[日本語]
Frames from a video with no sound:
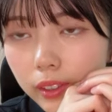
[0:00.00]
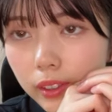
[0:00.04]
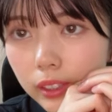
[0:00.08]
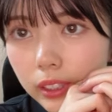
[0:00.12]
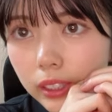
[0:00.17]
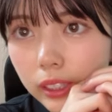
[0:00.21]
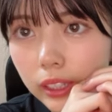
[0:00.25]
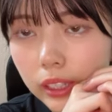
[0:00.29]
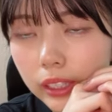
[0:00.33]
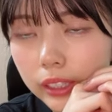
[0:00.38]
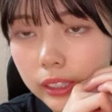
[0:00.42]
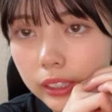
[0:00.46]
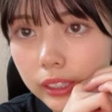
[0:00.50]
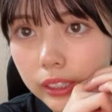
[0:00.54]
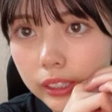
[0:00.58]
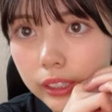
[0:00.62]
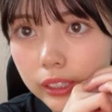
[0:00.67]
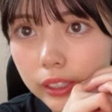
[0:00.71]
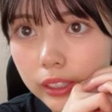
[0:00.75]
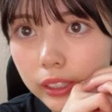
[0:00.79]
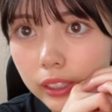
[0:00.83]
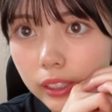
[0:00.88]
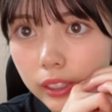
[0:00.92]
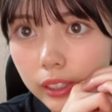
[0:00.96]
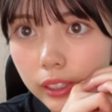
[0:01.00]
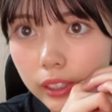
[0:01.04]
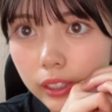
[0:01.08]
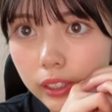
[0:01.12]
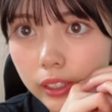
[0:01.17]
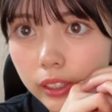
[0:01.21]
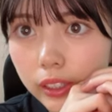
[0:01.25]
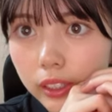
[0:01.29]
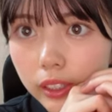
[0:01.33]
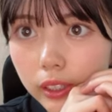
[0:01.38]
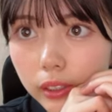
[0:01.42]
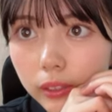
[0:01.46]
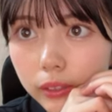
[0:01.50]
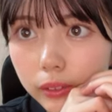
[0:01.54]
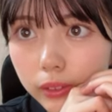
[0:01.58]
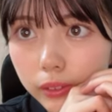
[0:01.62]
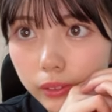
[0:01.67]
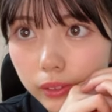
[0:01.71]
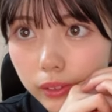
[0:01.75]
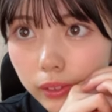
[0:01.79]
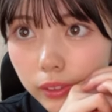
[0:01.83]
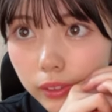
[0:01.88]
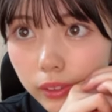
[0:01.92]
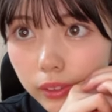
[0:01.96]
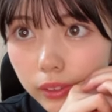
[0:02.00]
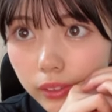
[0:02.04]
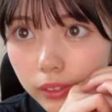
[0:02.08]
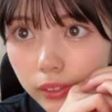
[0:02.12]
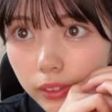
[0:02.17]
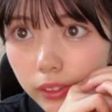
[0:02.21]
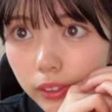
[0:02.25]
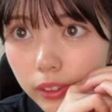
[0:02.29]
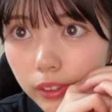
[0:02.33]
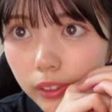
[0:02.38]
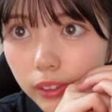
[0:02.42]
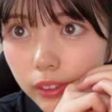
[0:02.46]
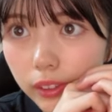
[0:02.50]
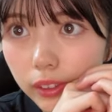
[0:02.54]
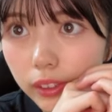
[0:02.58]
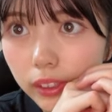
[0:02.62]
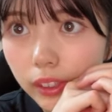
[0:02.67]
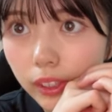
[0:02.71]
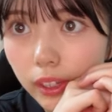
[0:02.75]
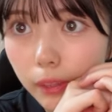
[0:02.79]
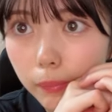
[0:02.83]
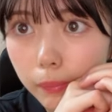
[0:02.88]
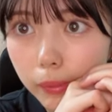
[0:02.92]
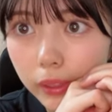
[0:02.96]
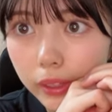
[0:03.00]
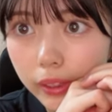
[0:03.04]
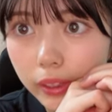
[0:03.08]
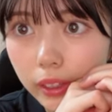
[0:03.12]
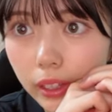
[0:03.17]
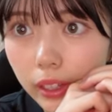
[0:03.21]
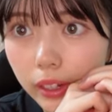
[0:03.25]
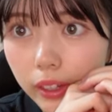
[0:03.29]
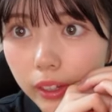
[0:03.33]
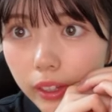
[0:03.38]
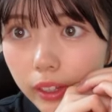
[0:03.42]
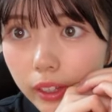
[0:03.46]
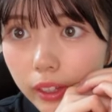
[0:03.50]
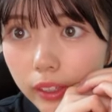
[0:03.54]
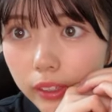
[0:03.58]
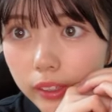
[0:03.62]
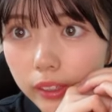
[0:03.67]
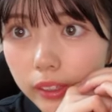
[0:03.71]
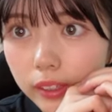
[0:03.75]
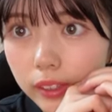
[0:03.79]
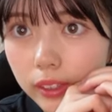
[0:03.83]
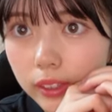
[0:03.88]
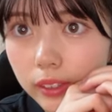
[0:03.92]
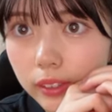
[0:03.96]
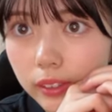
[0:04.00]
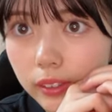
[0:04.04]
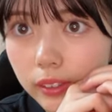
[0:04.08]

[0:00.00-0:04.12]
うん、リハなしでねいける息ぴったりです、